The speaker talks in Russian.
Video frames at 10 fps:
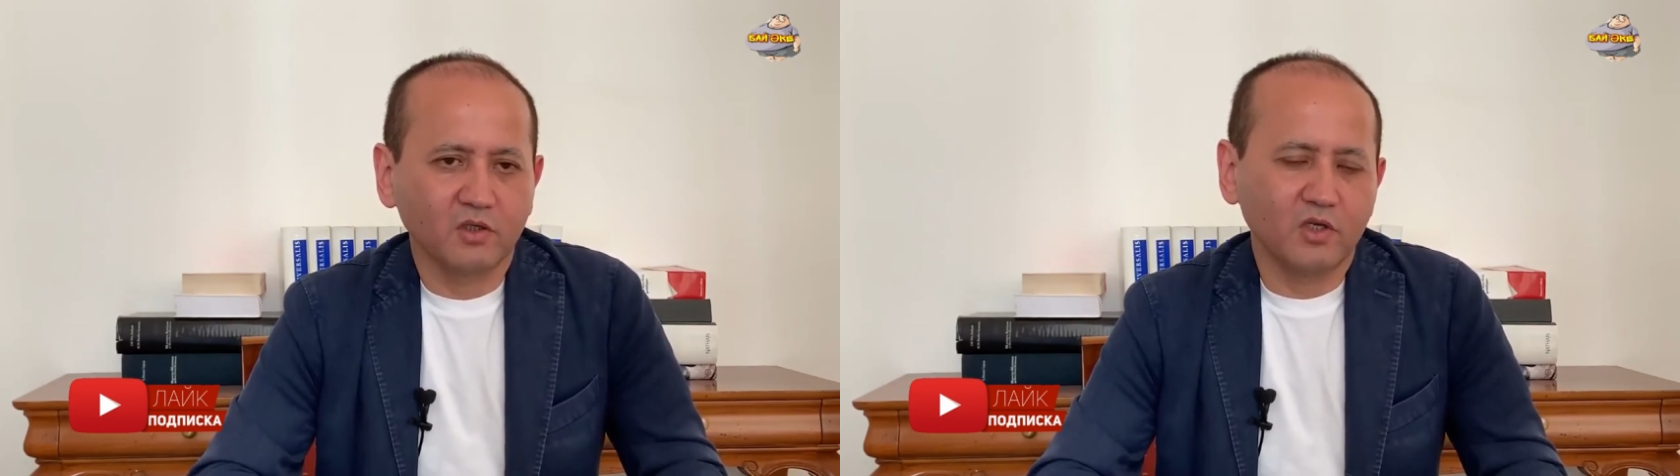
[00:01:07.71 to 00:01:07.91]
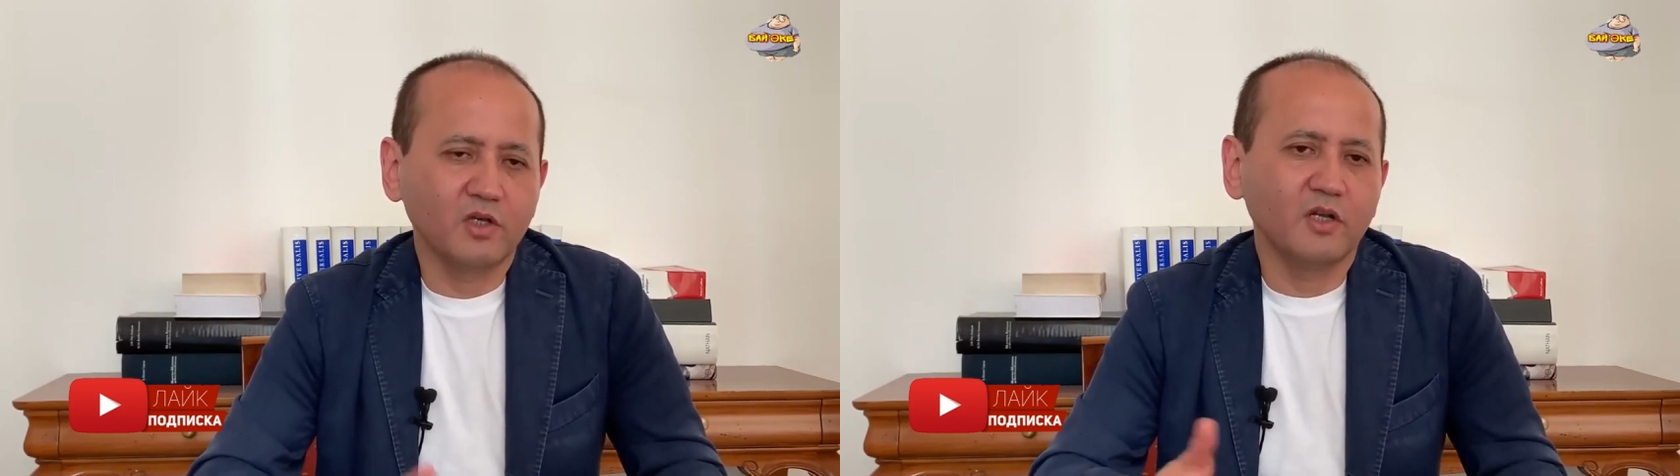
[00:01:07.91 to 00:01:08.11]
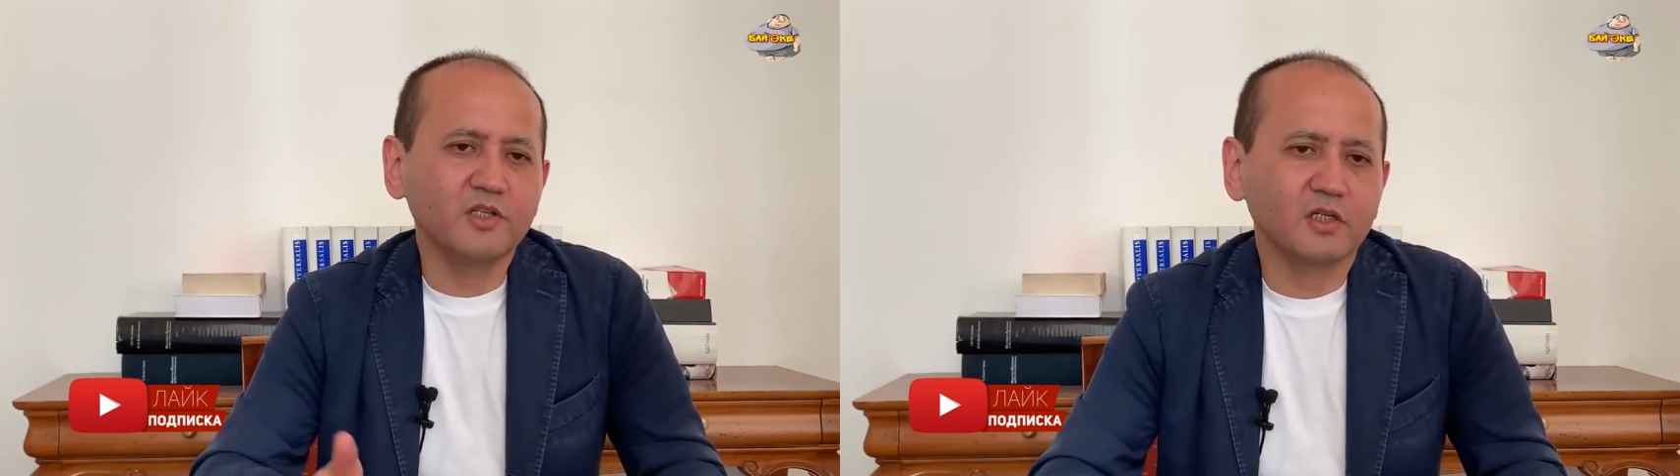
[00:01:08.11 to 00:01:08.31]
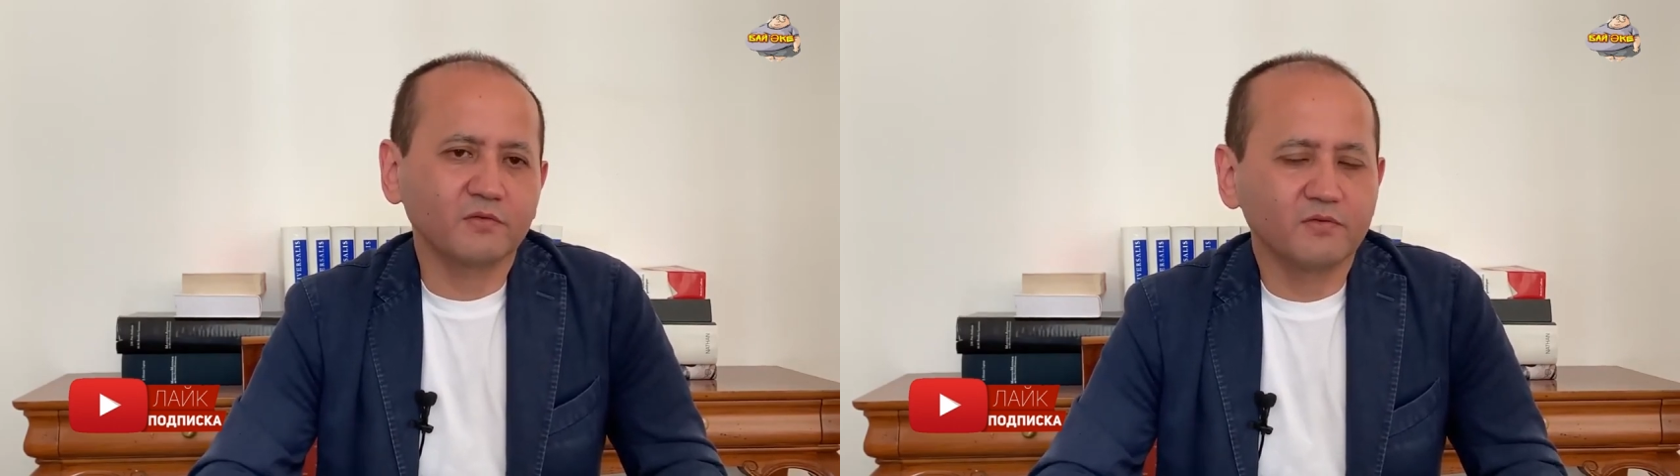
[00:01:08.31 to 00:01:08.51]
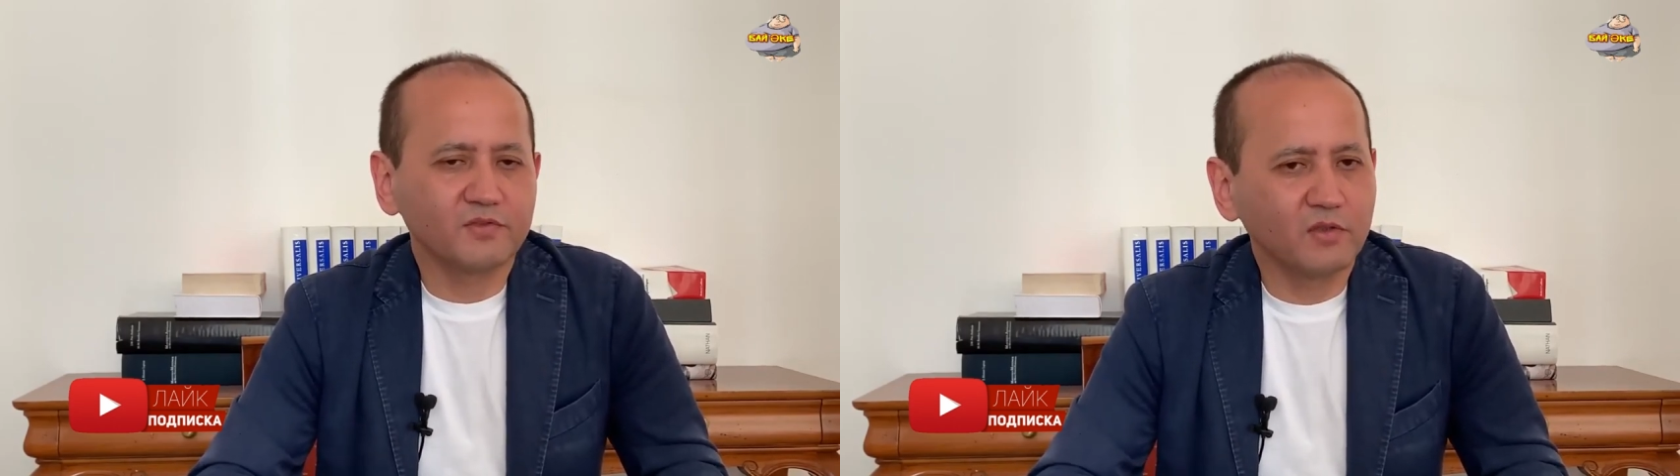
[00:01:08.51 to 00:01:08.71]
И лидеров
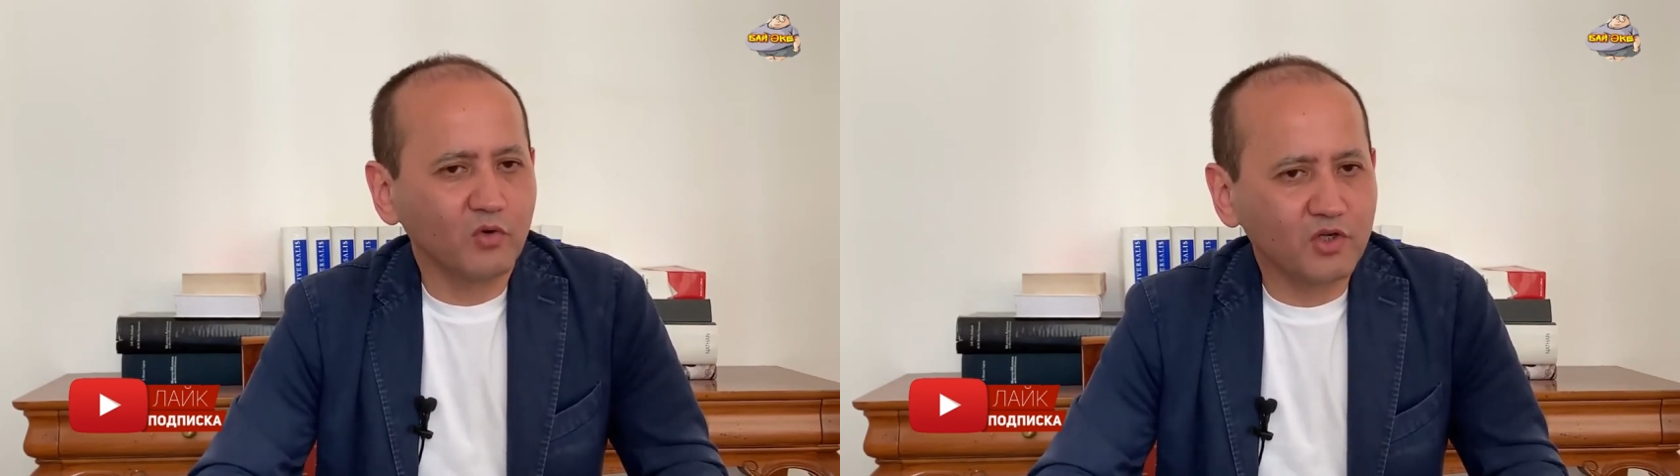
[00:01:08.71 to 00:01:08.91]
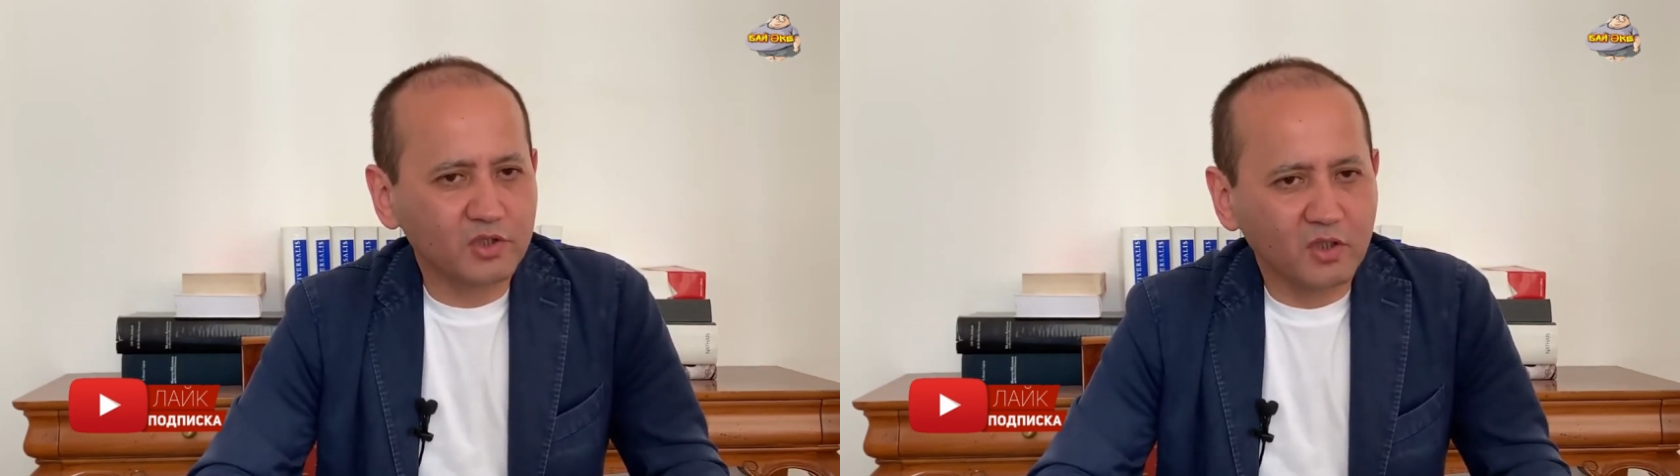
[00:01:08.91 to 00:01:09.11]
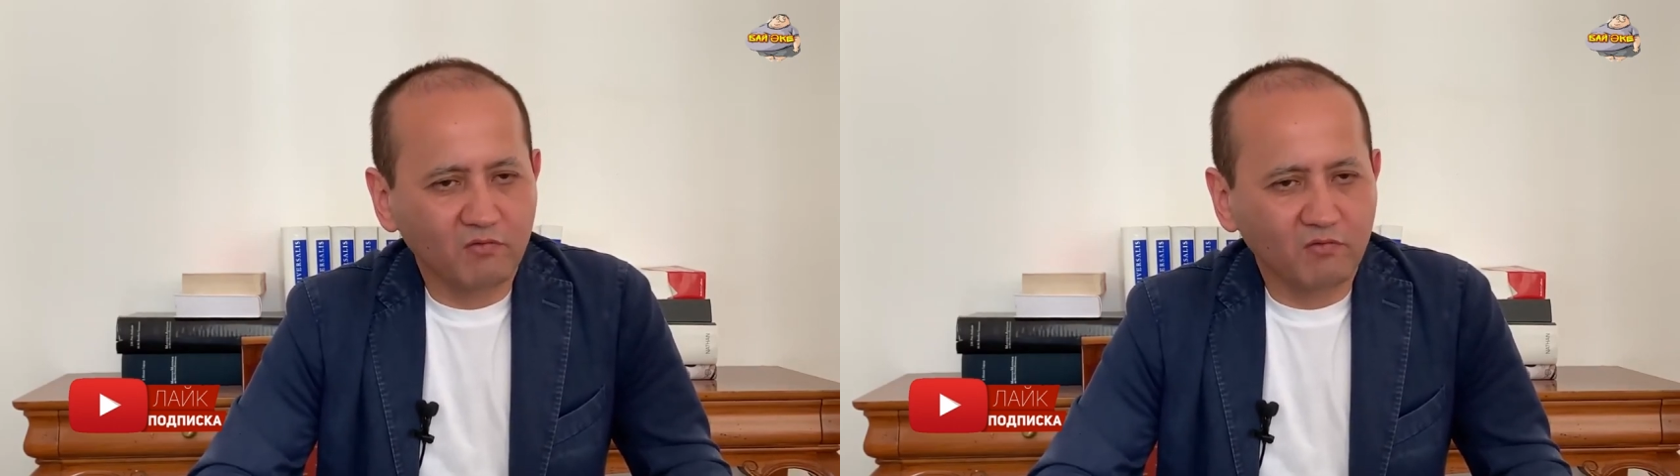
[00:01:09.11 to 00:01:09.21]
всего лишь